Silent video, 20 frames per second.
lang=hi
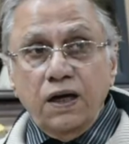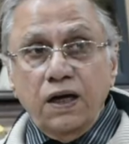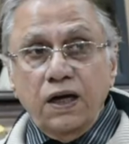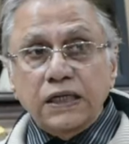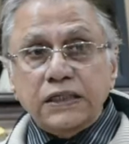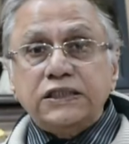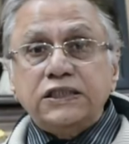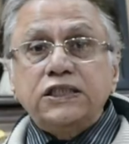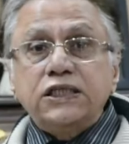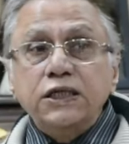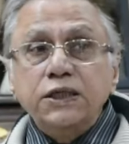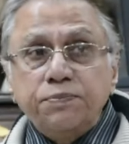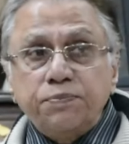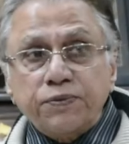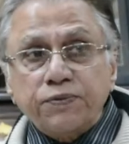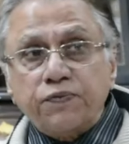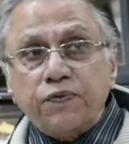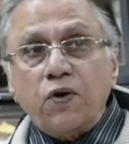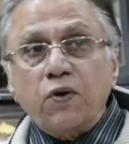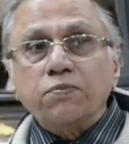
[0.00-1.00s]
अच्छी
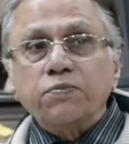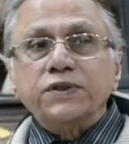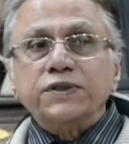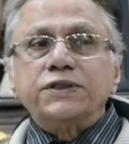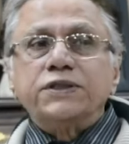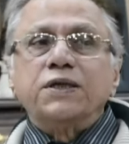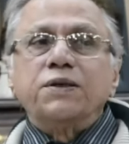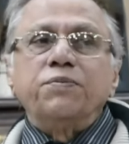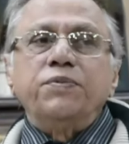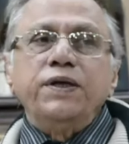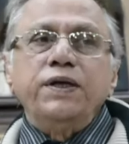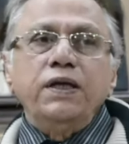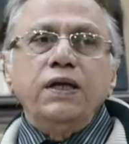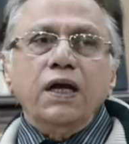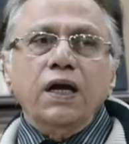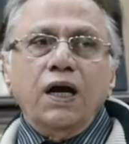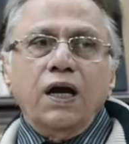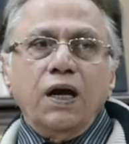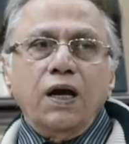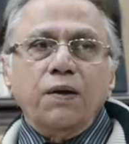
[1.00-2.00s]
परफॉर्मेंस से भी
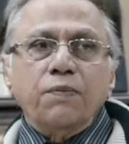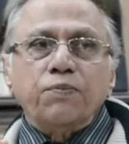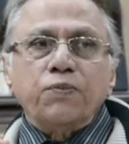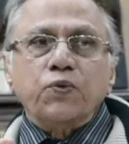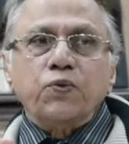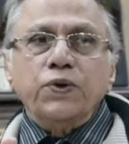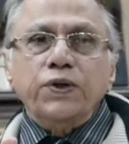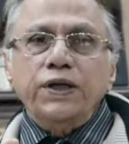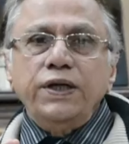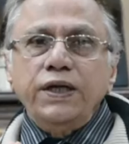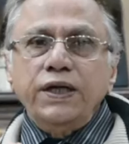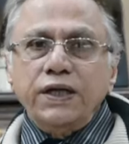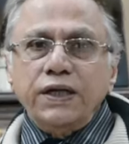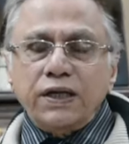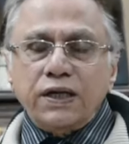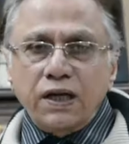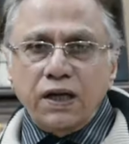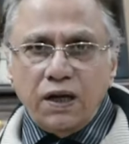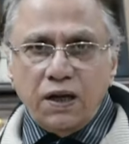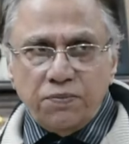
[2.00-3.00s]
आप कोई
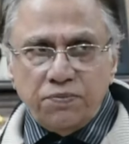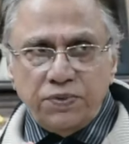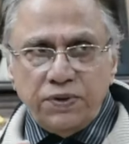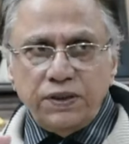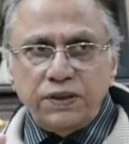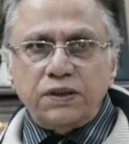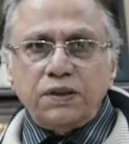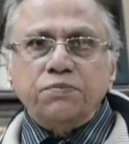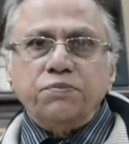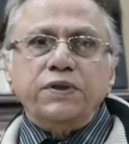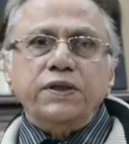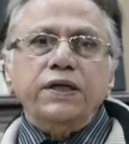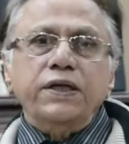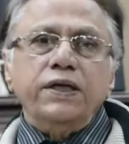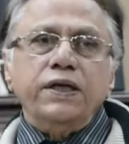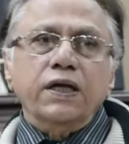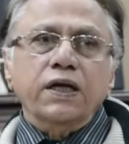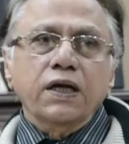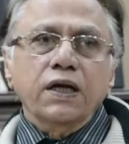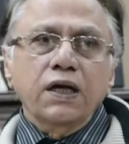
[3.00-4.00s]
इनकलाबी
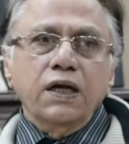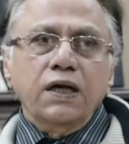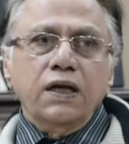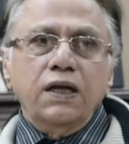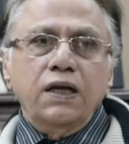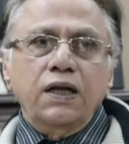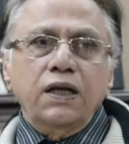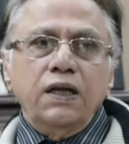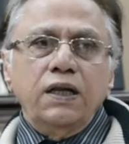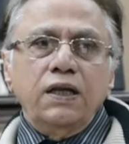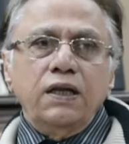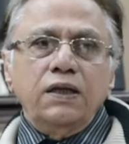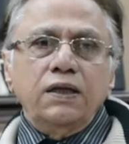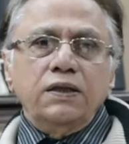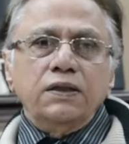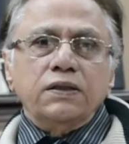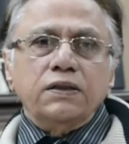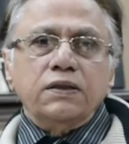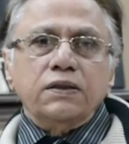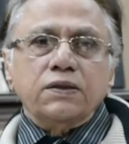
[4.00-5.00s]
तब्दीलियां
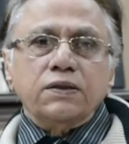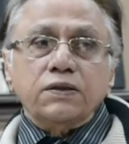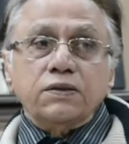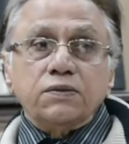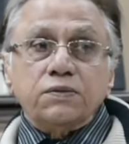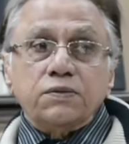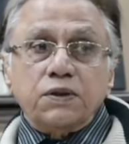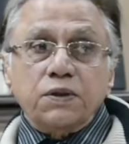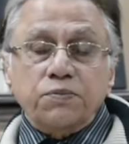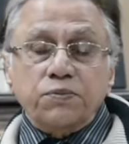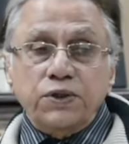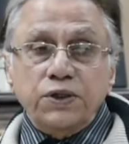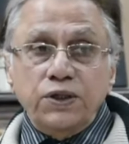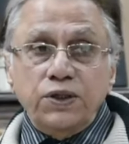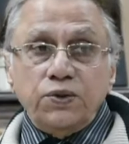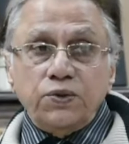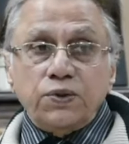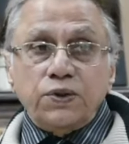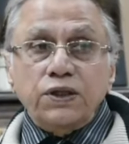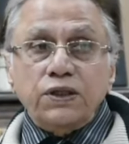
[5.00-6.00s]

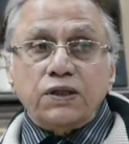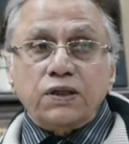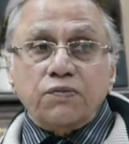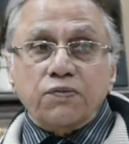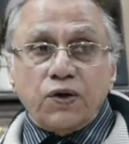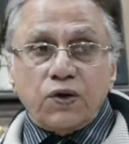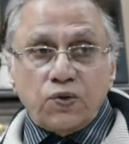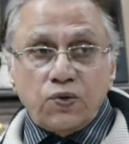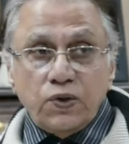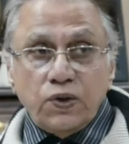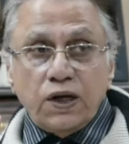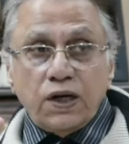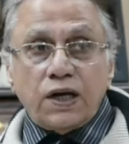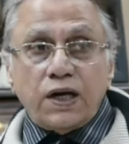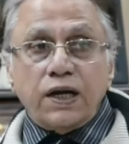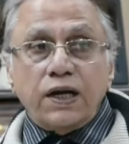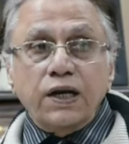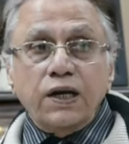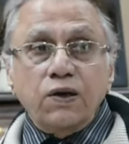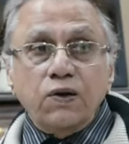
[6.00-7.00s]
तब्दीलियों की तो ना
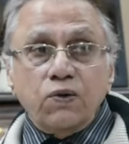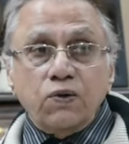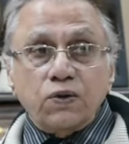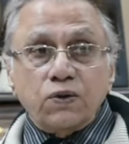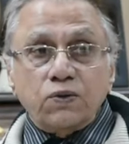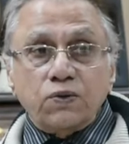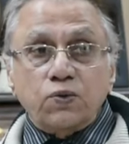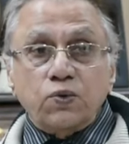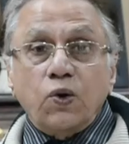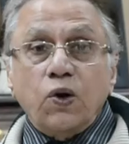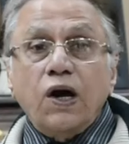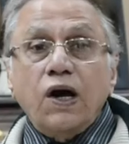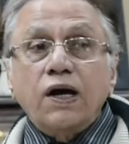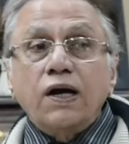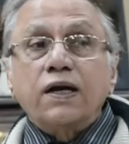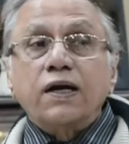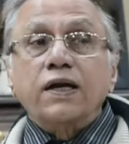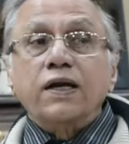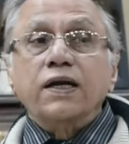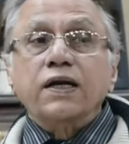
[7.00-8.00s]
करें और दुआ
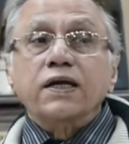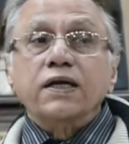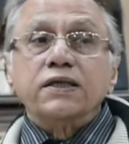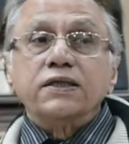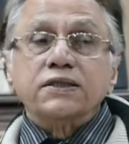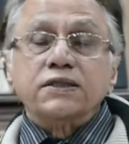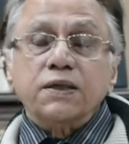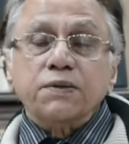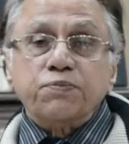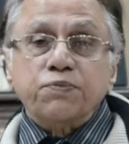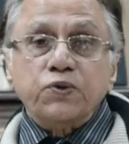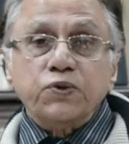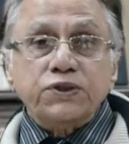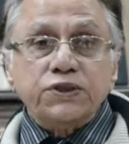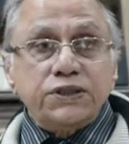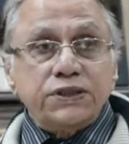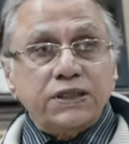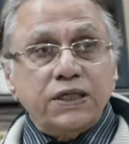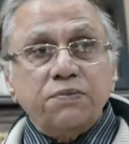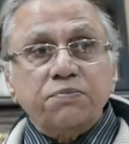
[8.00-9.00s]
करें कि सब
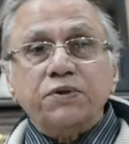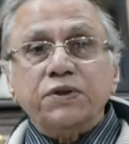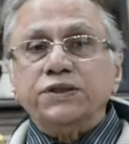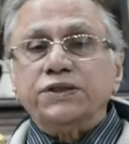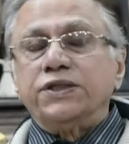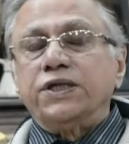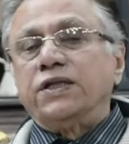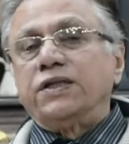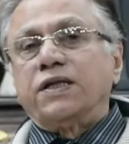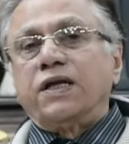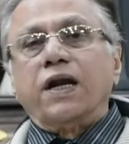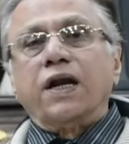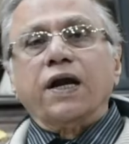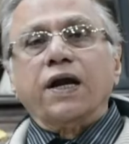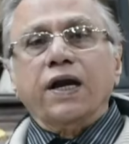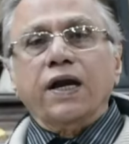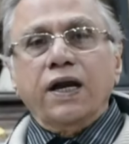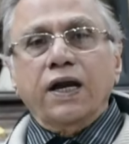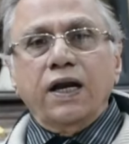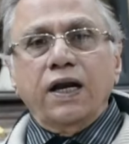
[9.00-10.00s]
कुछ स्टेबल चलता
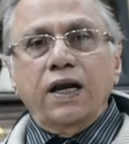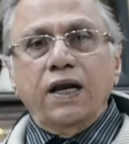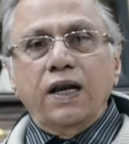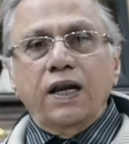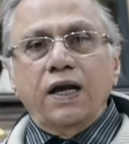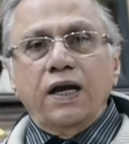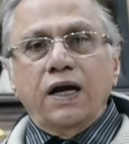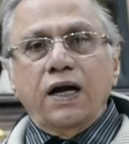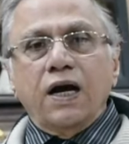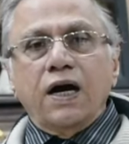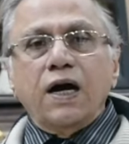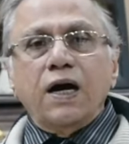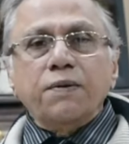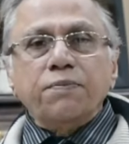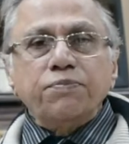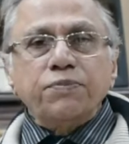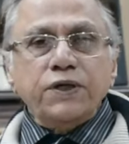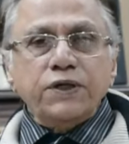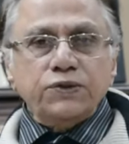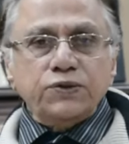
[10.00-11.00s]
रहे
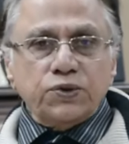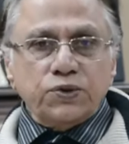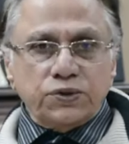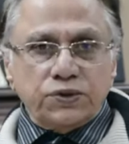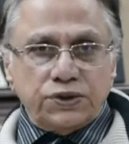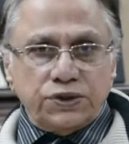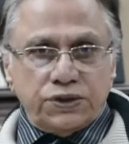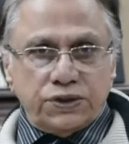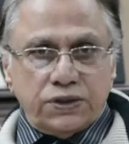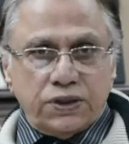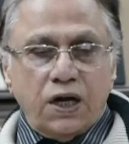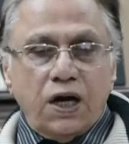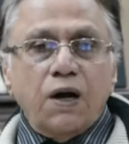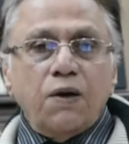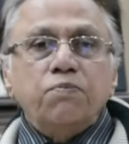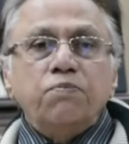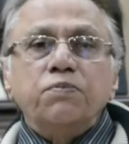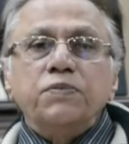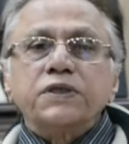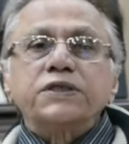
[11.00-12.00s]
आपने जो
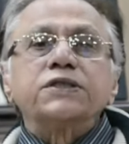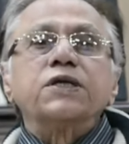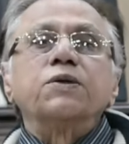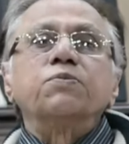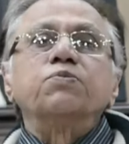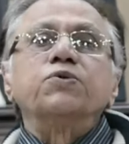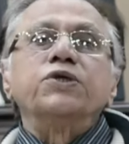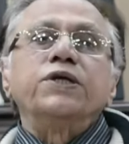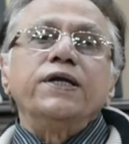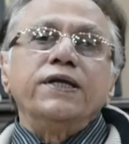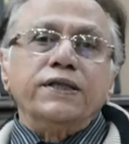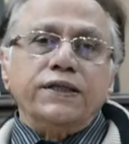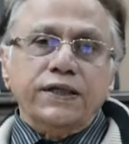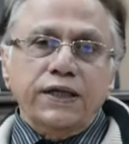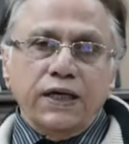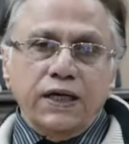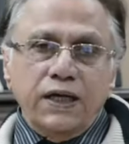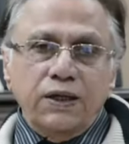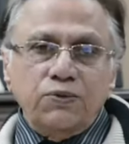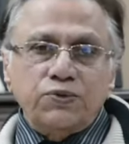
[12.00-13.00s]
काम मसलन मुझे
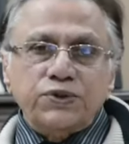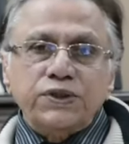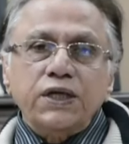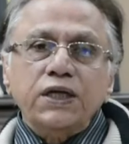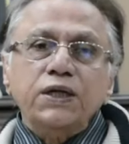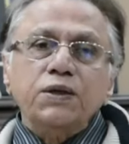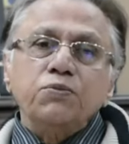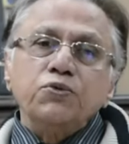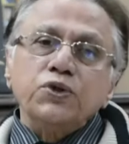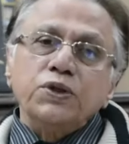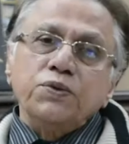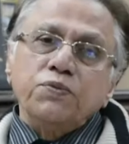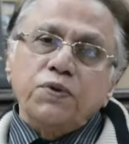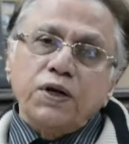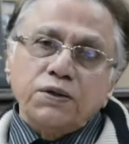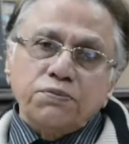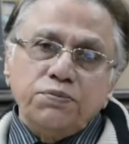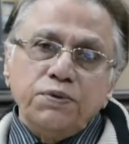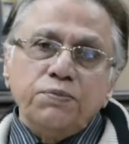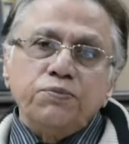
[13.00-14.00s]
दिया है उसके लिए मुझे
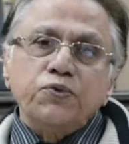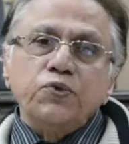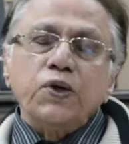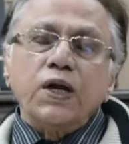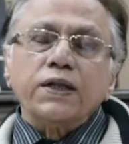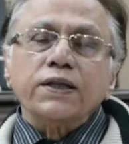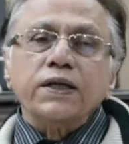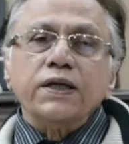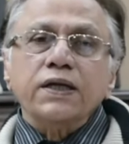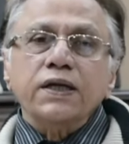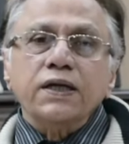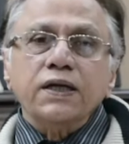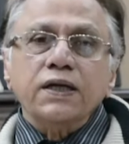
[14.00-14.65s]
वक्त भी पूरा दें